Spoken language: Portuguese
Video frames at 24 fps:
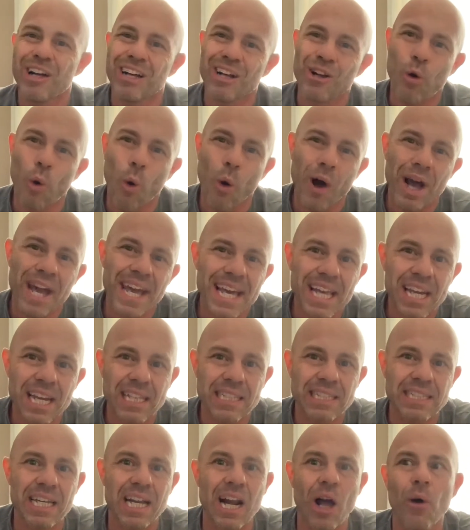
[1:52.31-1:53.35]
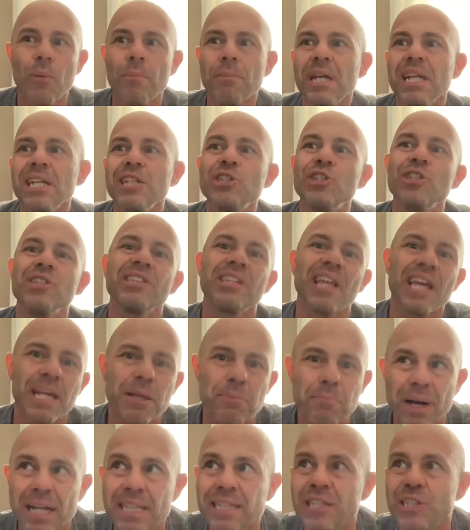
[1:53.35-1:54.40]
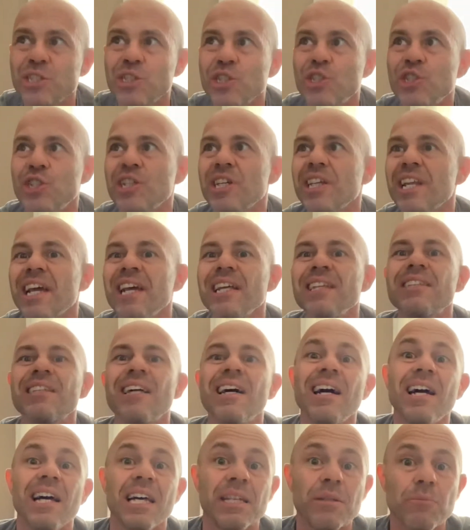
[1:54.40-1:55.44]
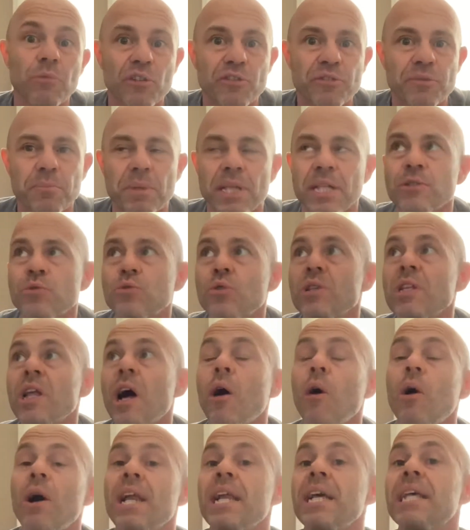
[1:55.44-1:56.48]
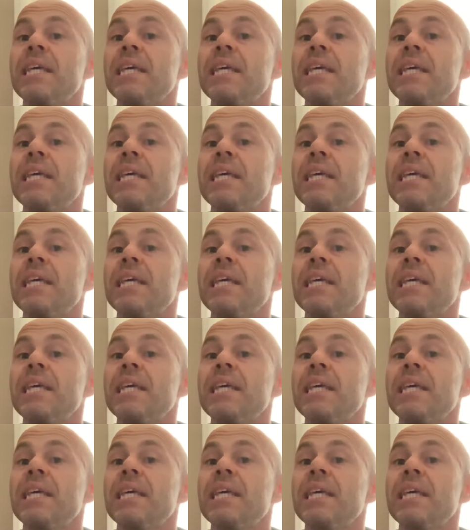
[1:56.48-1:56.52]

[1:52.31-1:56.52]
correr lateralmente, ter que bater de direita em movimento toda hora,